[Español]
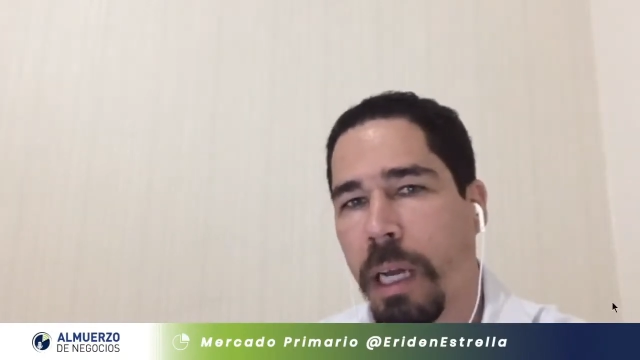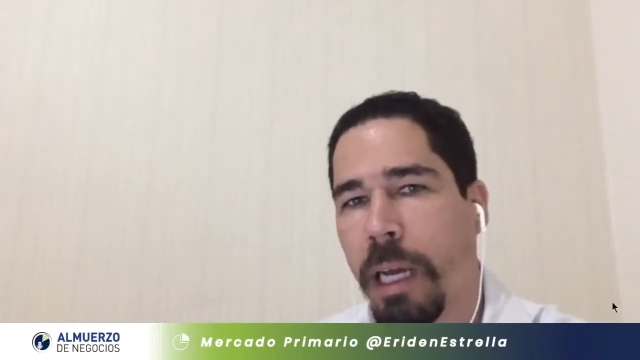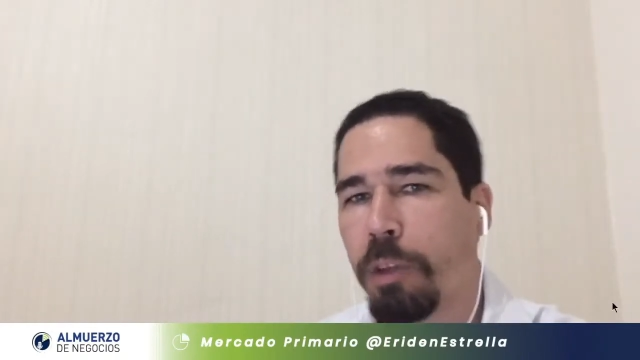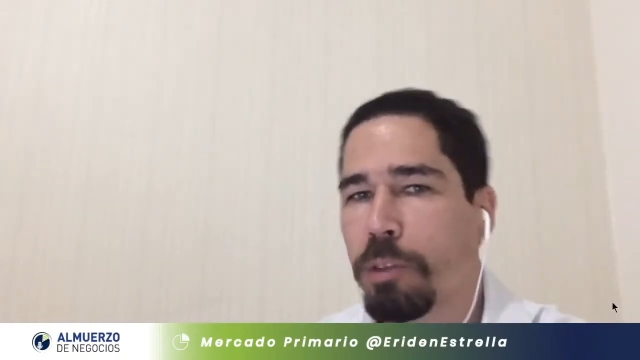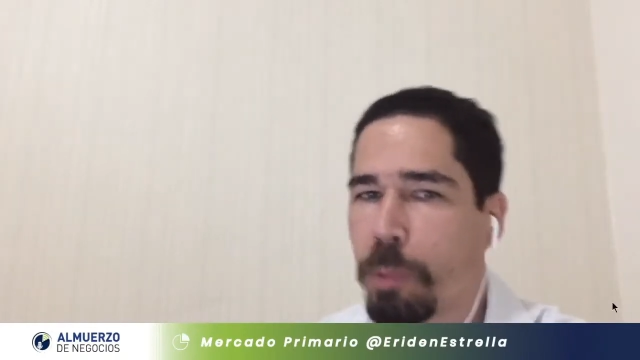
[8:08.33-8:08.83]

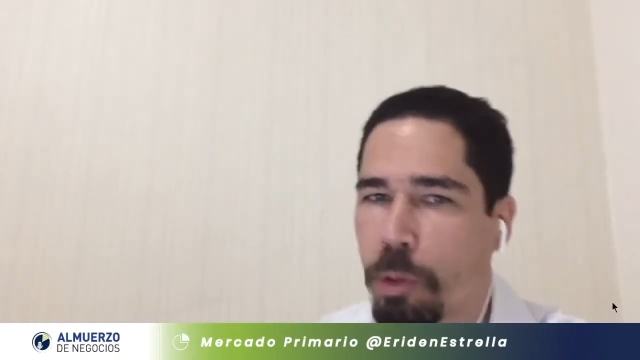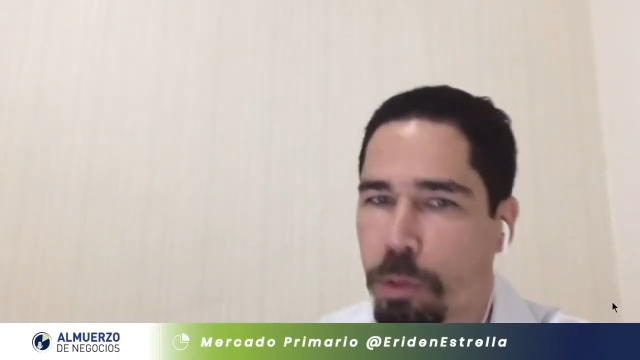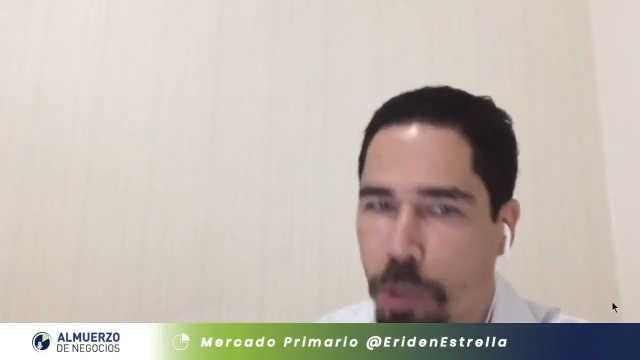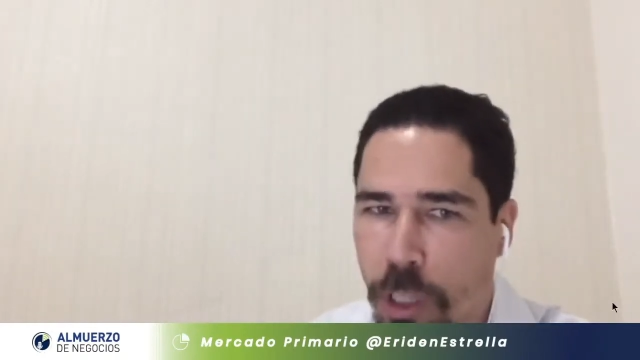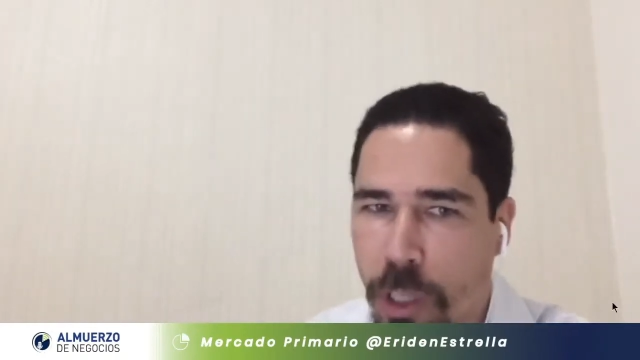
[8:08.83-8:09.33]
a los
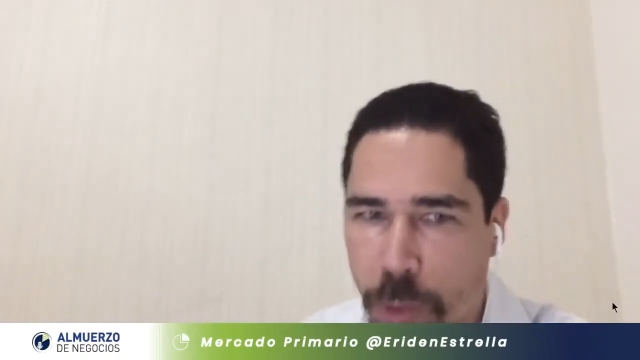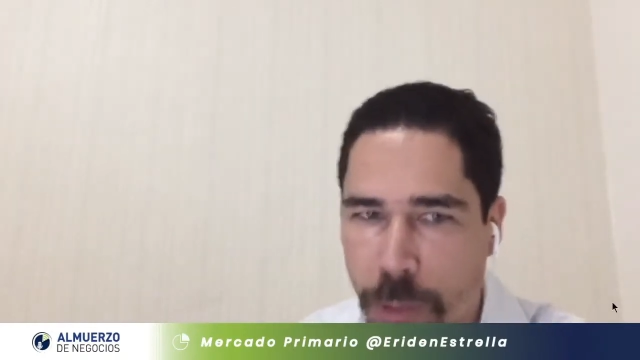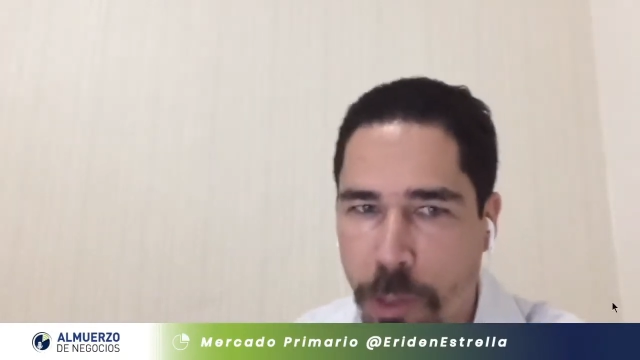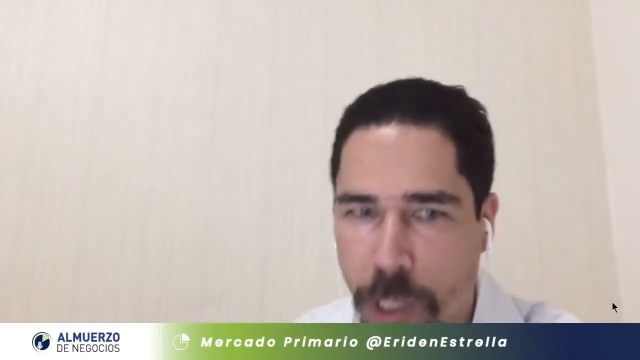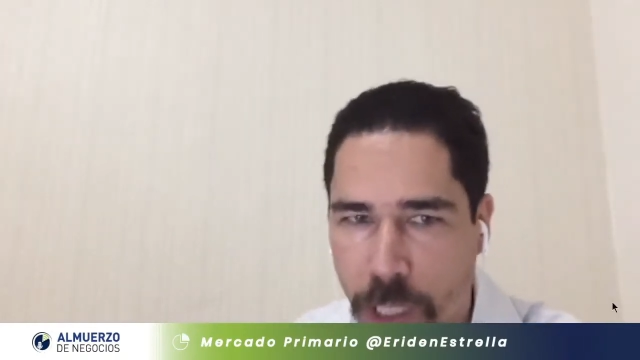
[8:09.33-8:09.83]
productores de
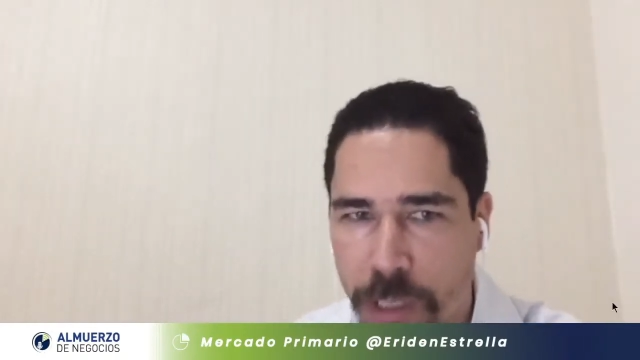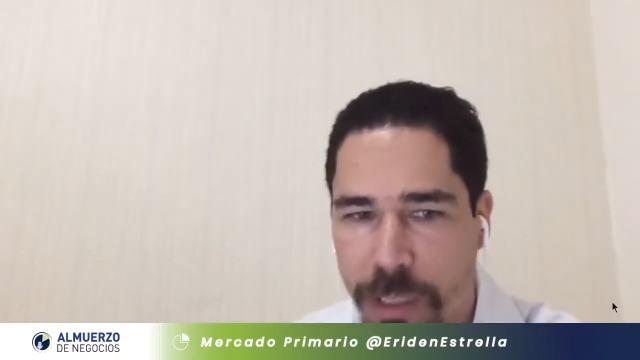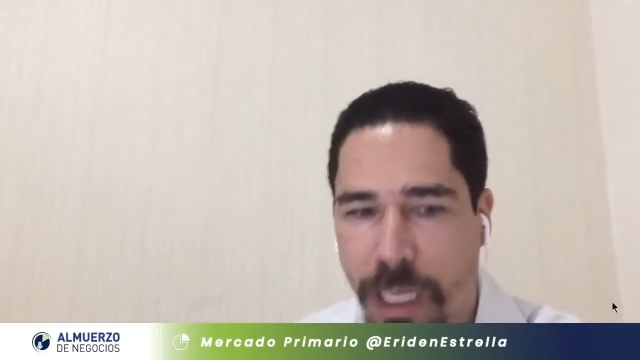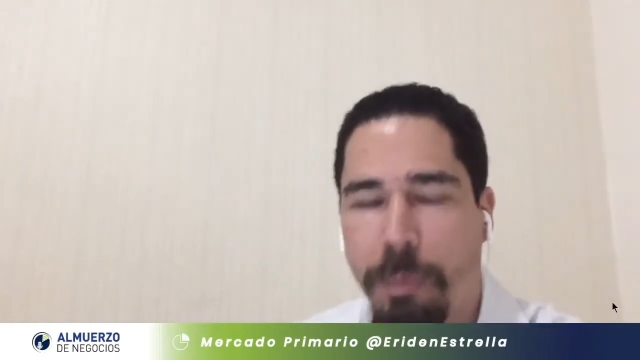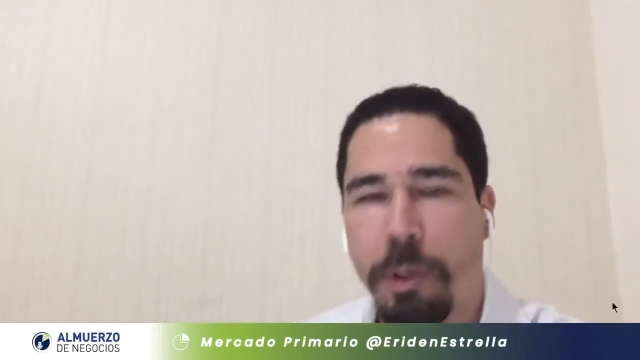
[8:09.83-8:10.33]
huevos de aquí
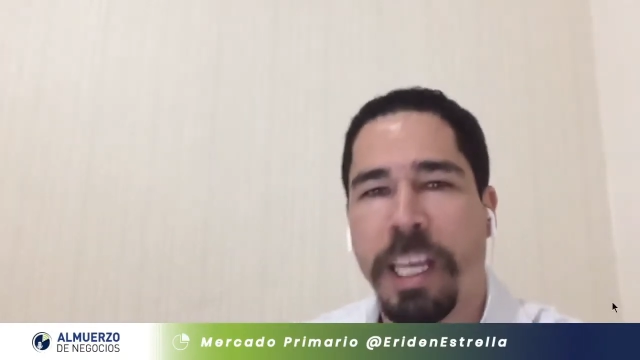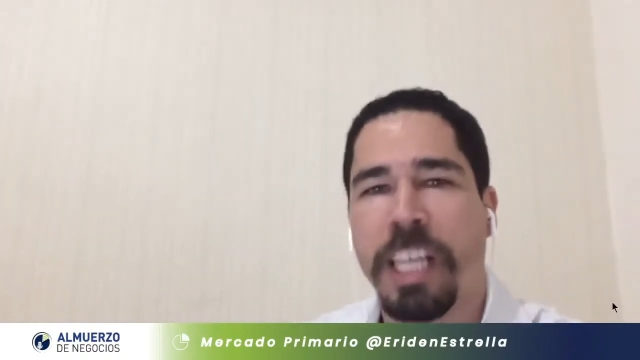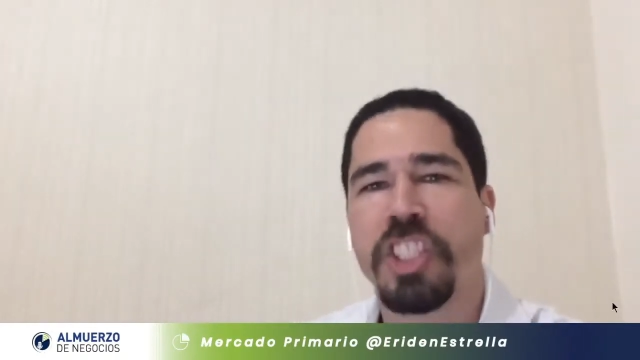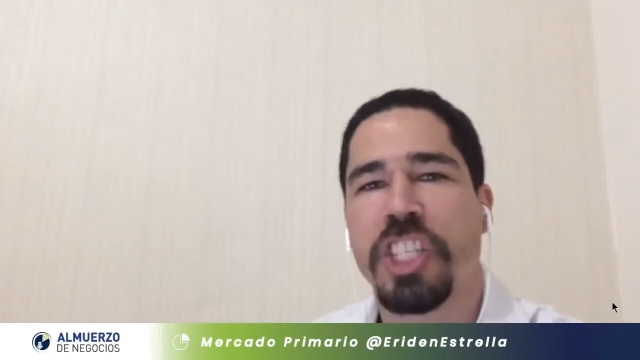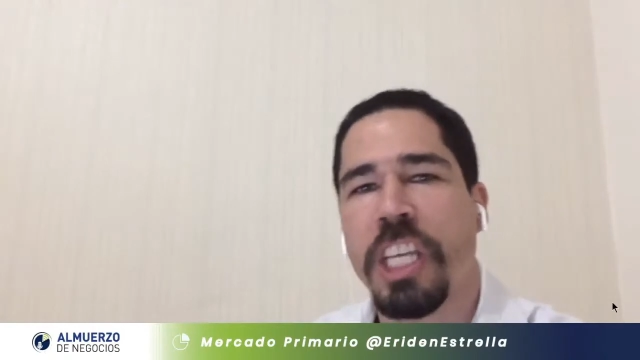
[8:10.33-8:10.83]
se la ponen
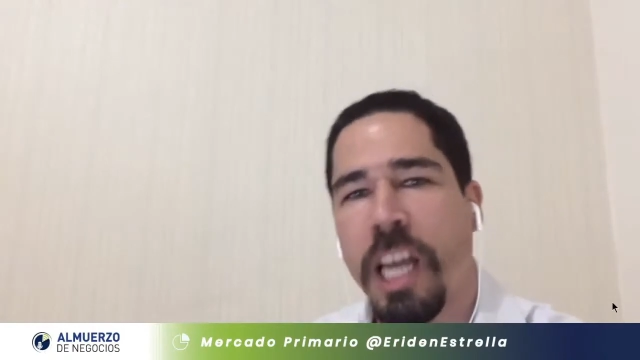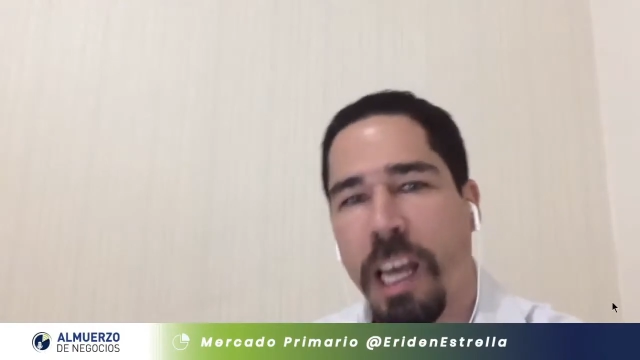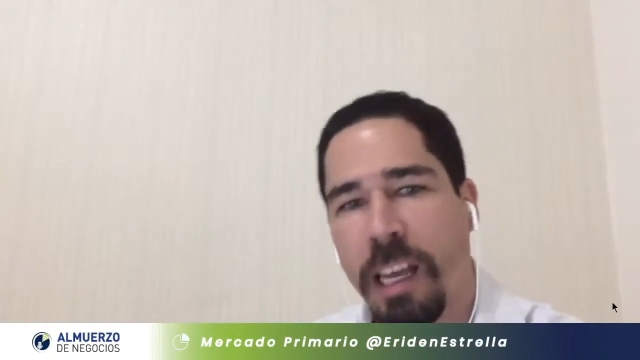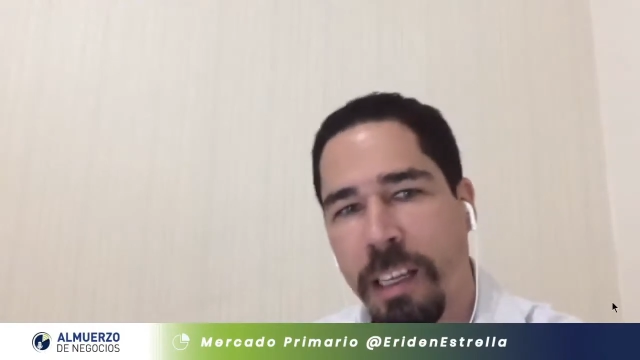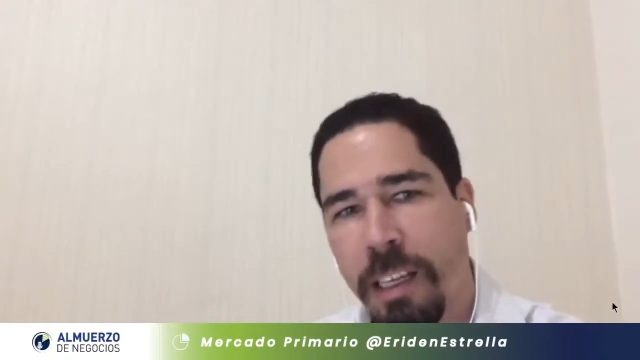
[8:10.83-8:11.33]
en
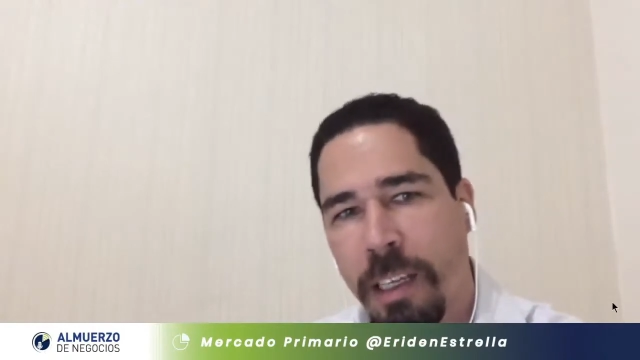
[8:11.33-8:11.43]
China.